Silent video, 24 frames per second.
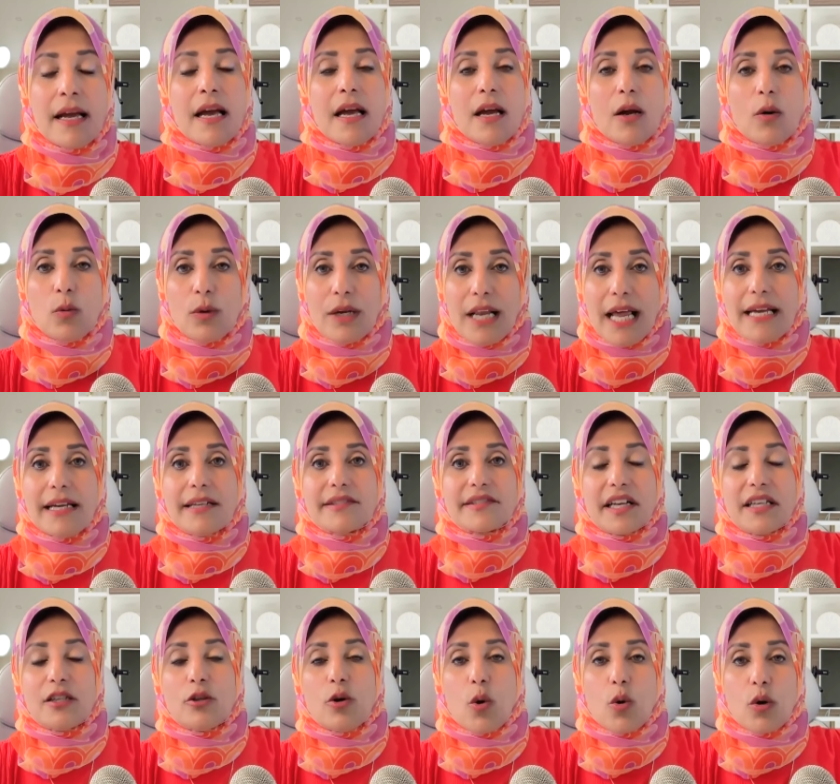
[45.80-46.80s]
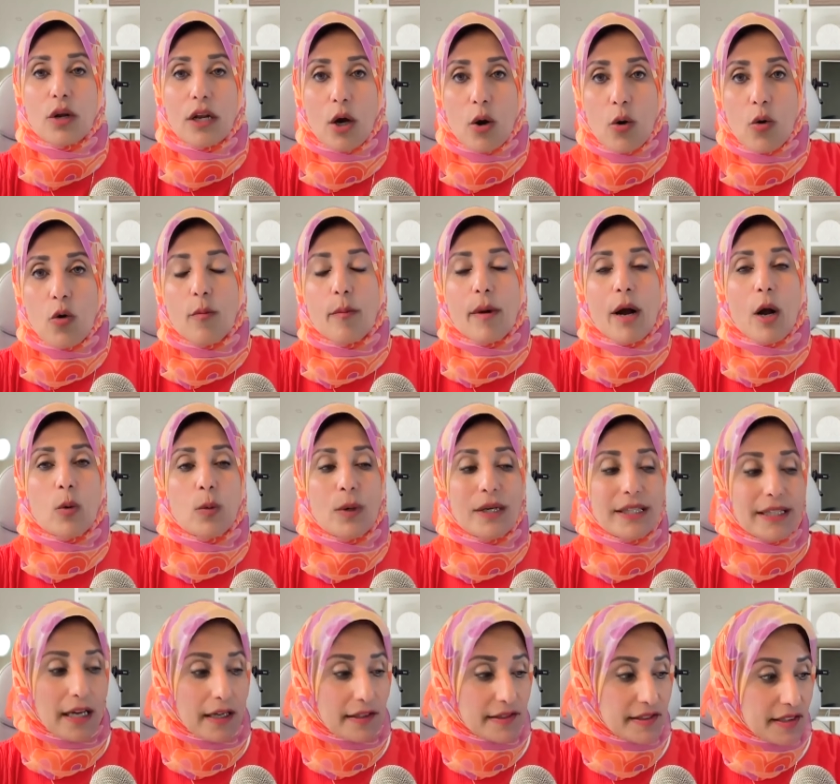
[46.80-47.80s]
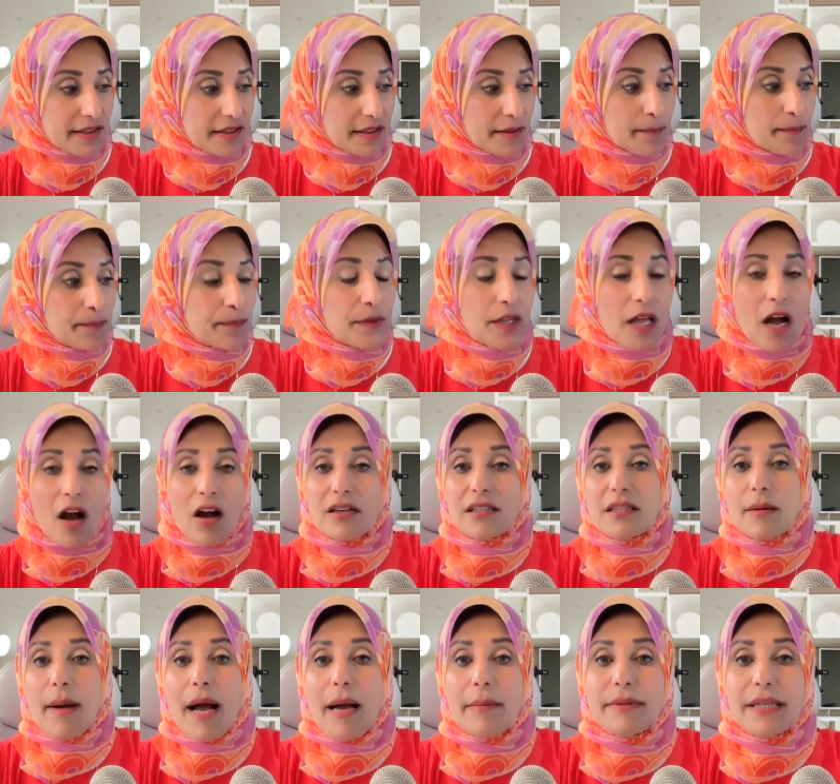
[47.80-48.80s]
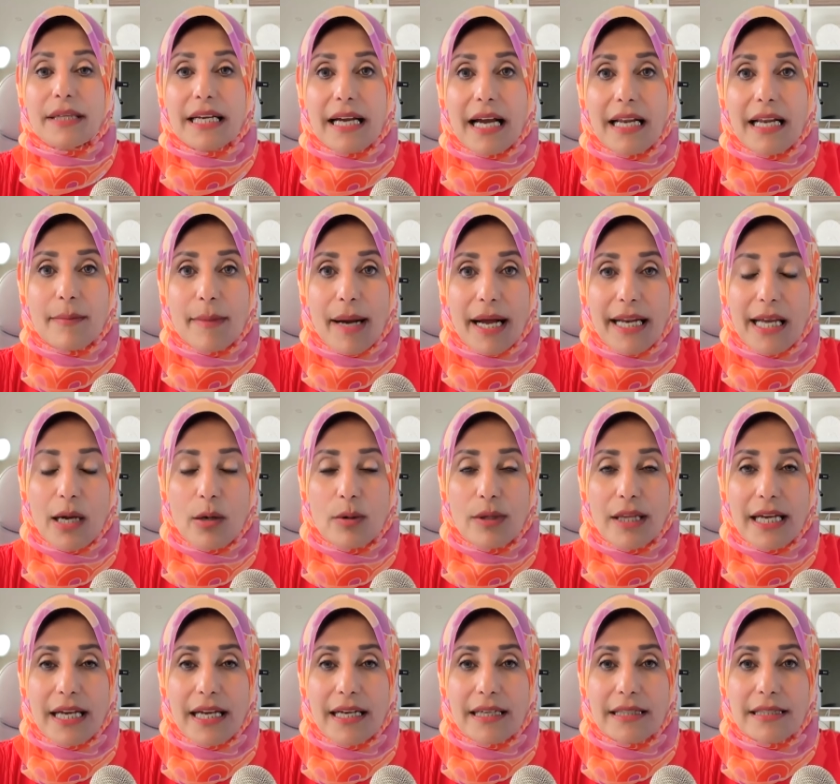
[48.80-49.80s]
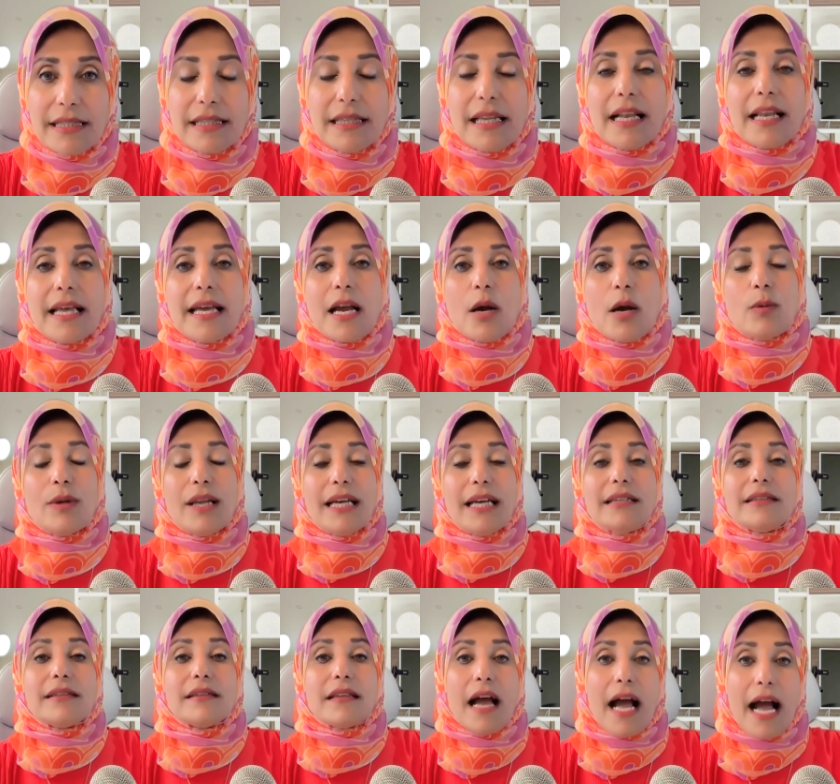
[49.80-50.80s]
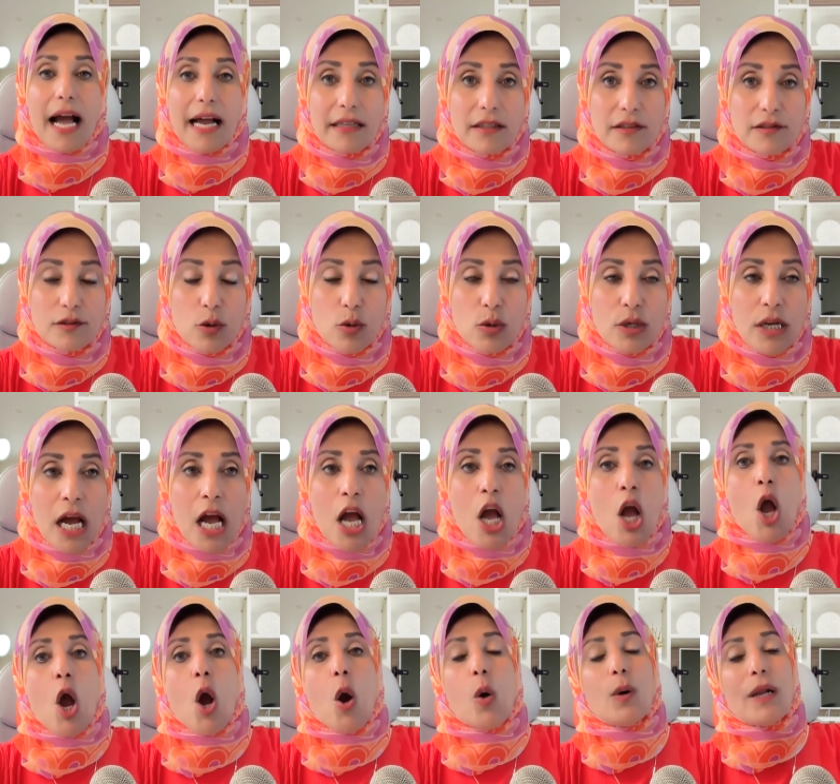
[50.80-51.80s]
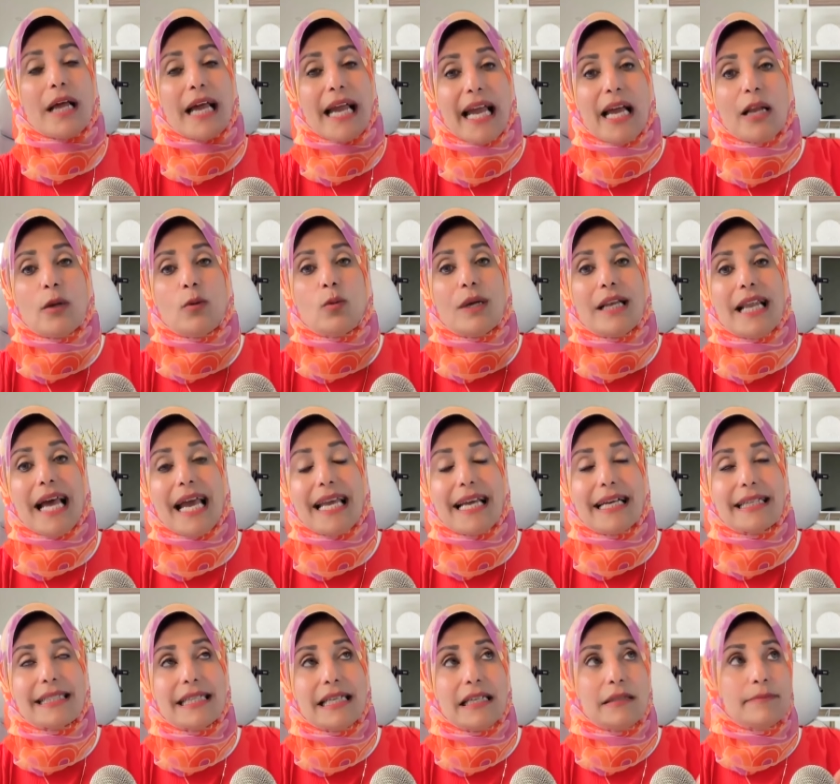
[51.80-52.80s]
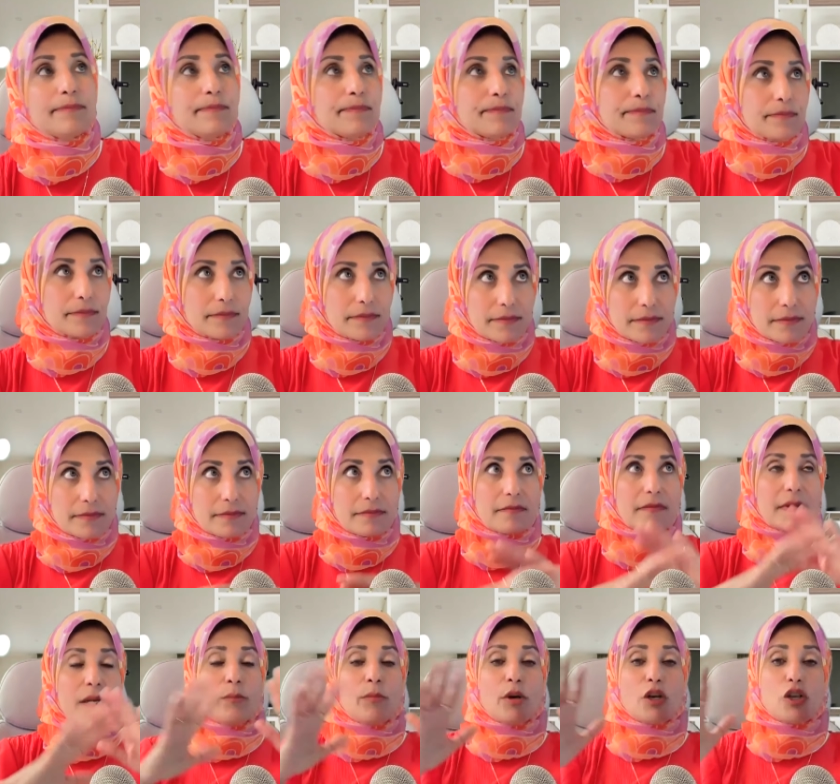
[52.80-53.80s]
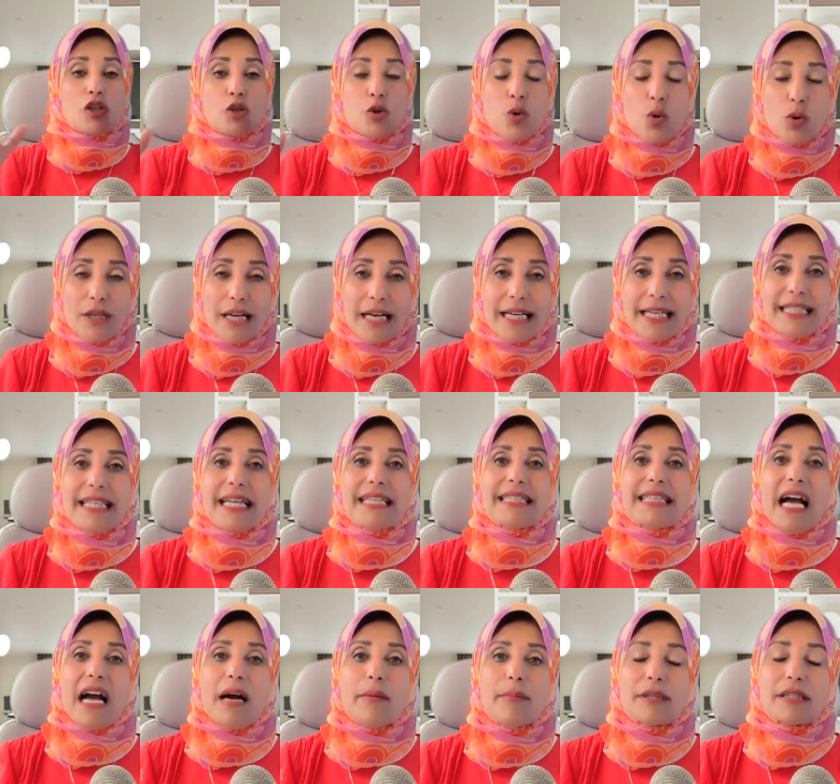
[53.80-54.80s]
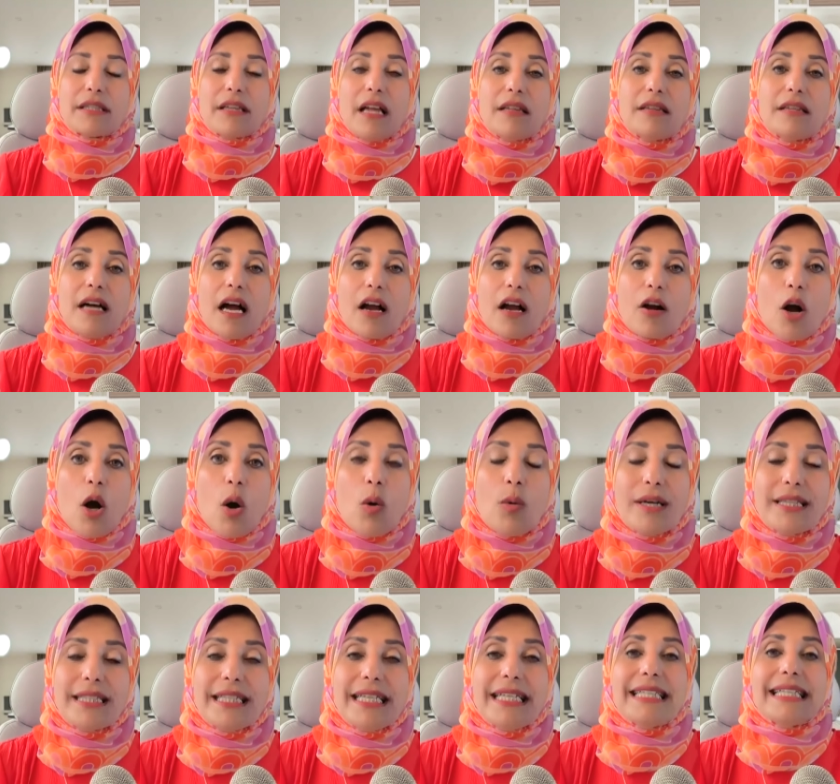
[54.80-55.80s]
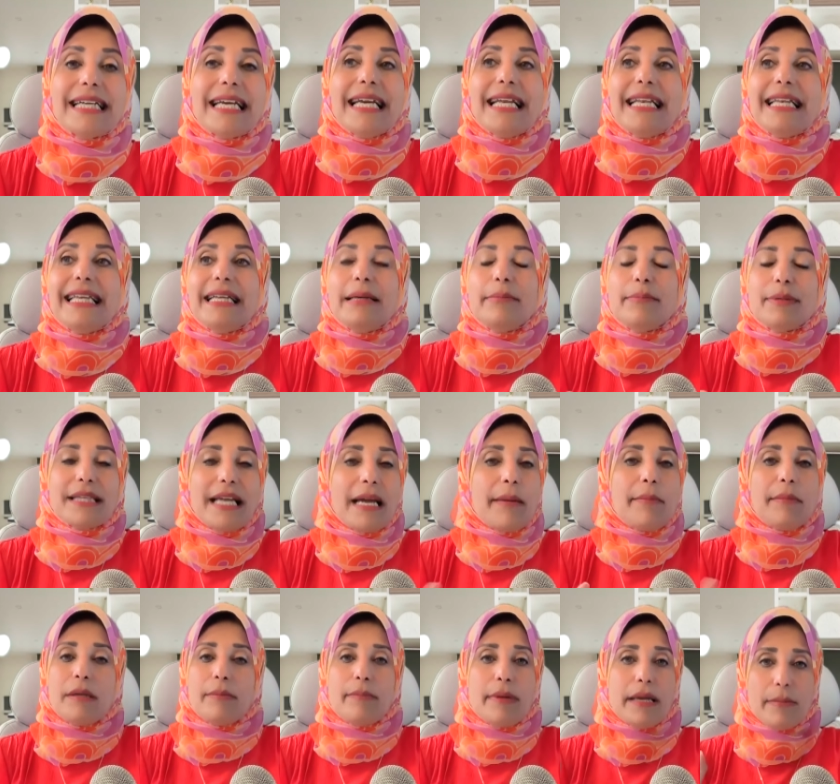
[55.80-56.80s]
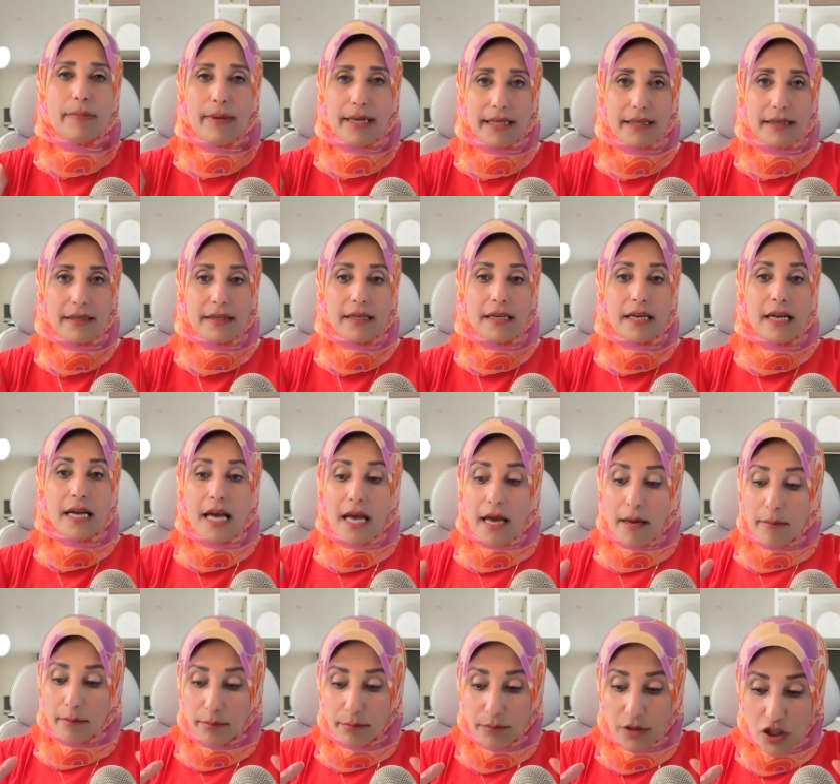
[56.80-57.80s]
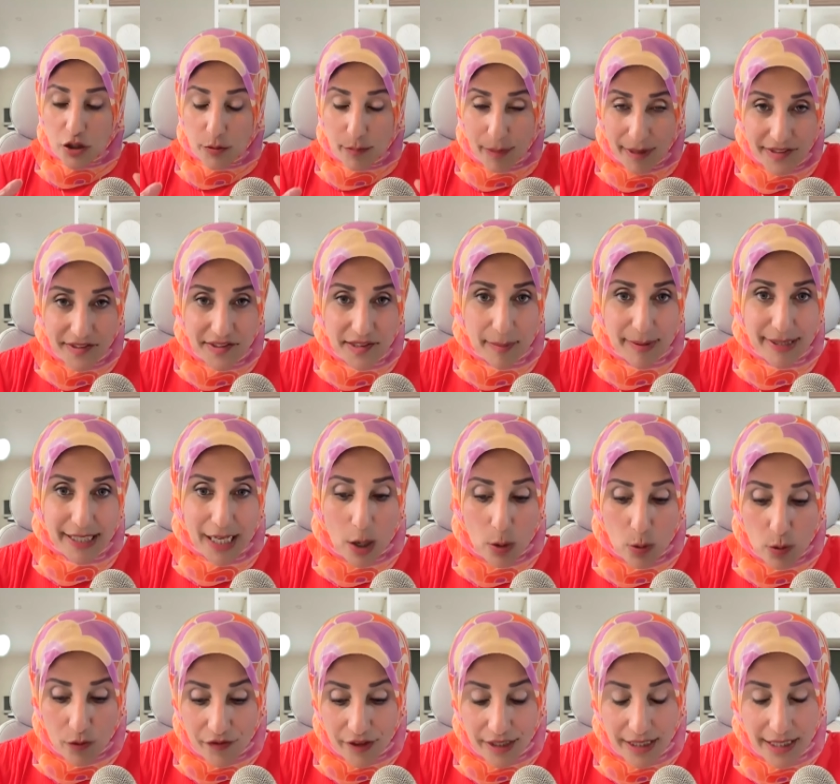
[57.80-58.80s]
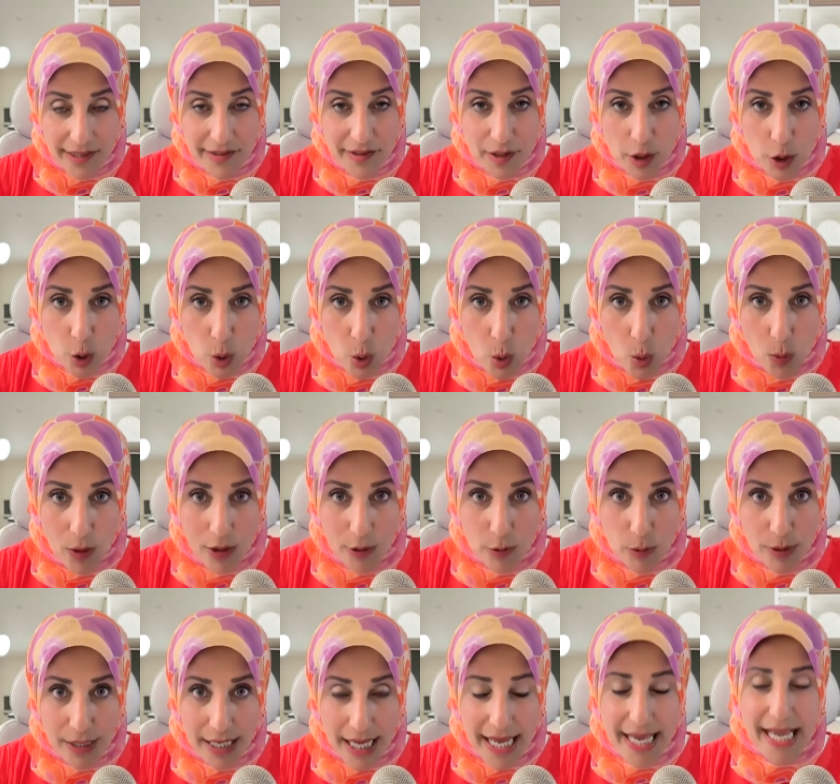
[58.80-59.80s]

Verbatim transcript: ولايه زي اوكلاهوما وتكساس النهارده بقى بنتكلم على ولايه جديده اللي هي ولايه اريزونا والحقيقه الولايه دي مشهوره جدا انها بتطلع القوانين اللي بتعمل بلبله مش بس بتخوف الناس اللي جوه الولايه